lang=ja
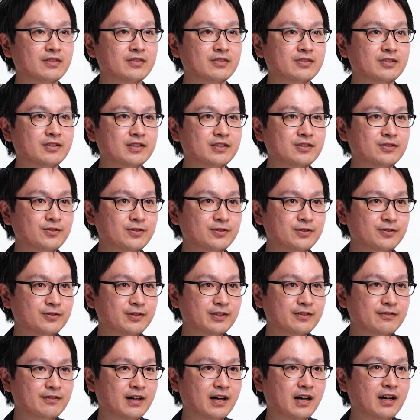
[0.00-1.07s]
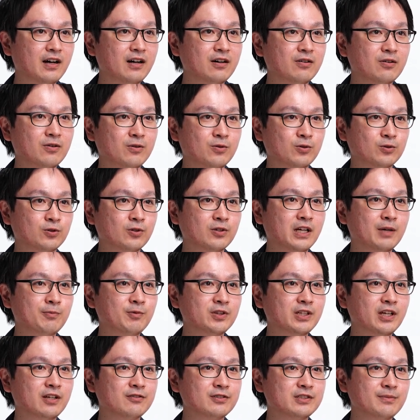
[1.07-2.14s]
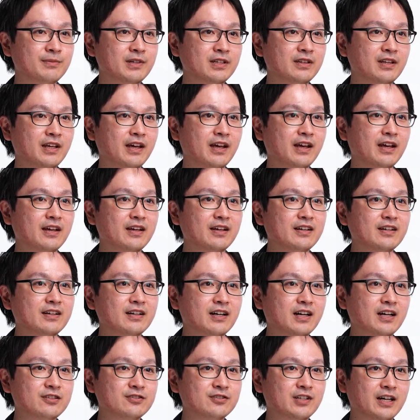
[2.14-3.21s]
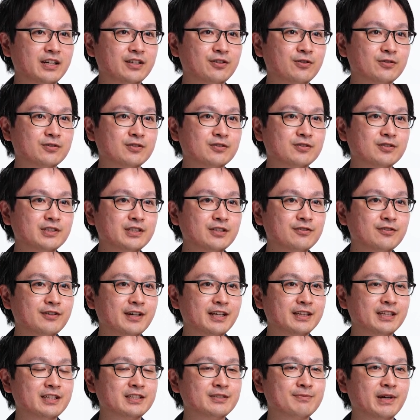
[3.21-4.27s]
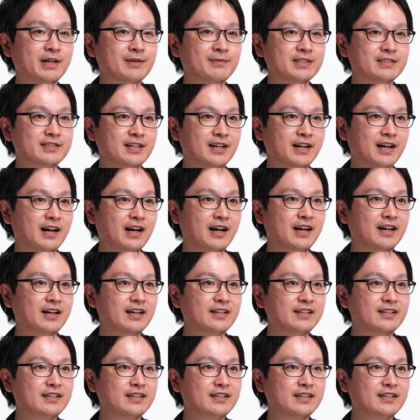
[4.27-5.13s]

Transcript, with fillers: 水槽作りは大人も楽しめて数が4つに増えてしまいましたが